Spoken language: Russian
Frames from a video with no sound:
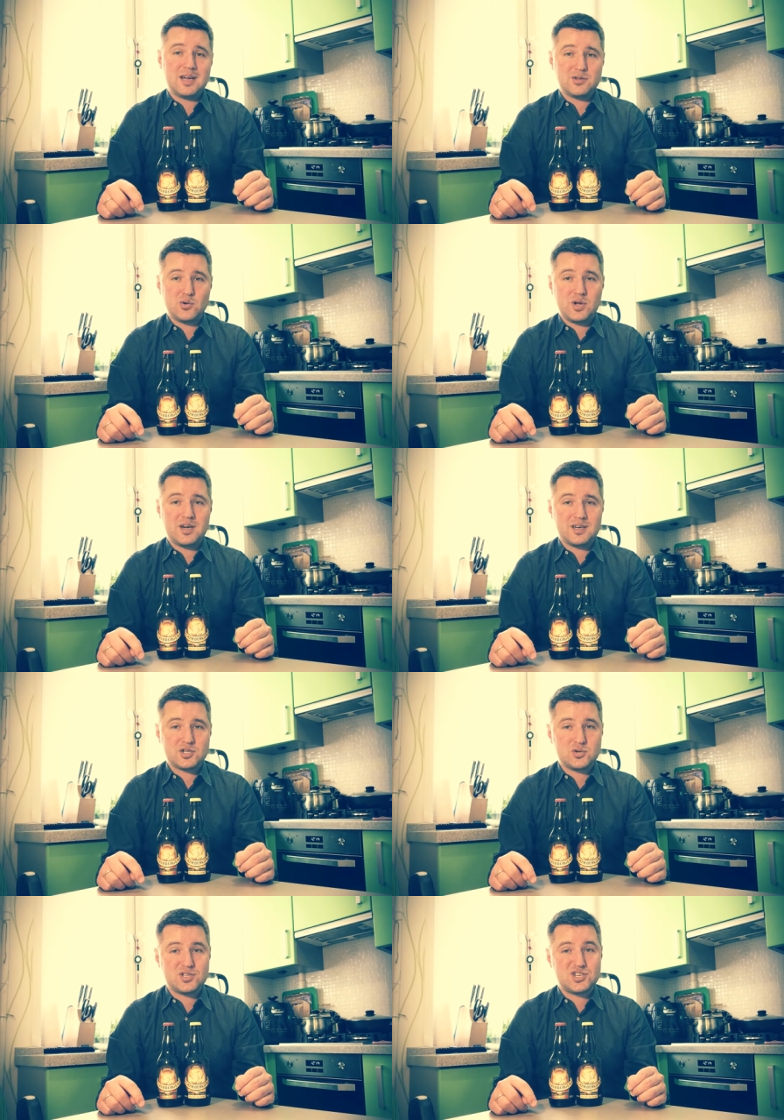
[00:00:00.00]
которое
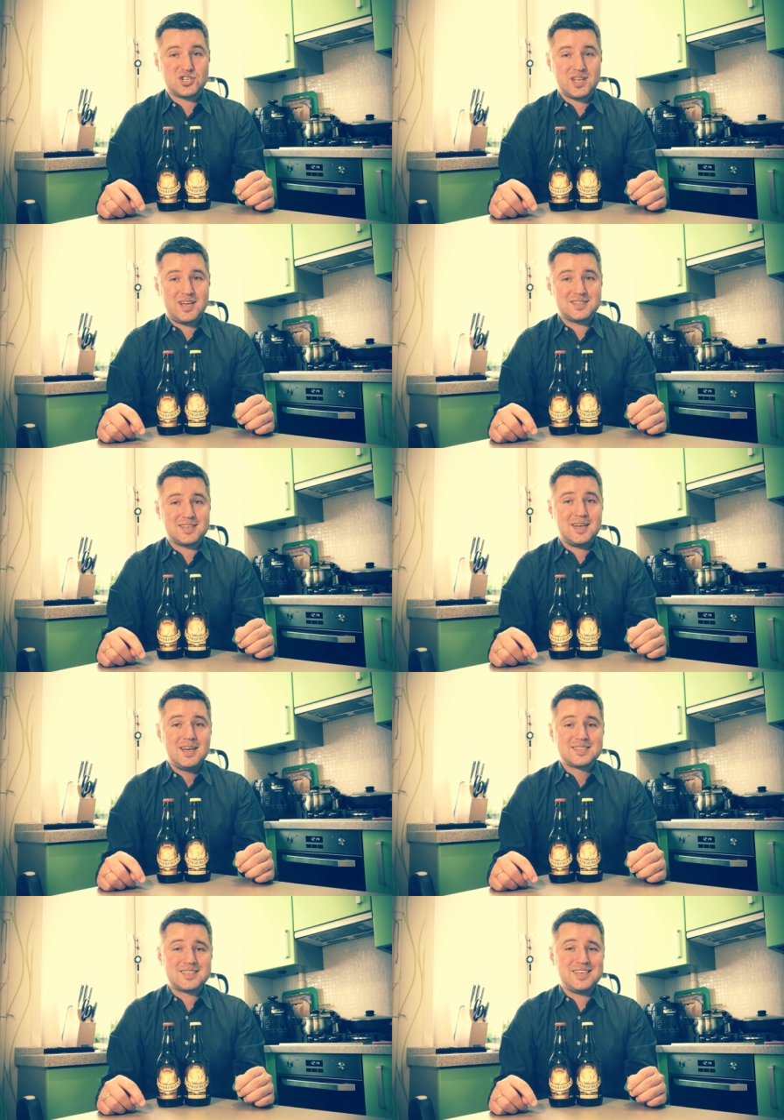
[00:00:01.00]
хорошо сочетается
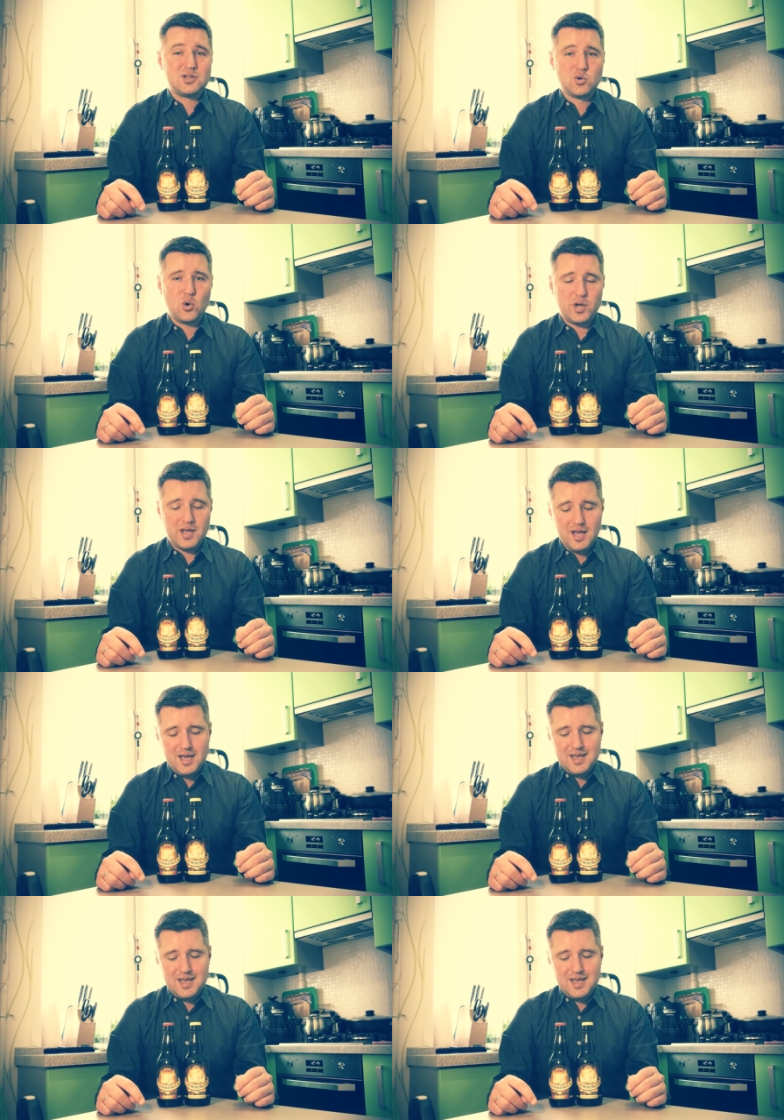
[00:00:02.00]
с едой.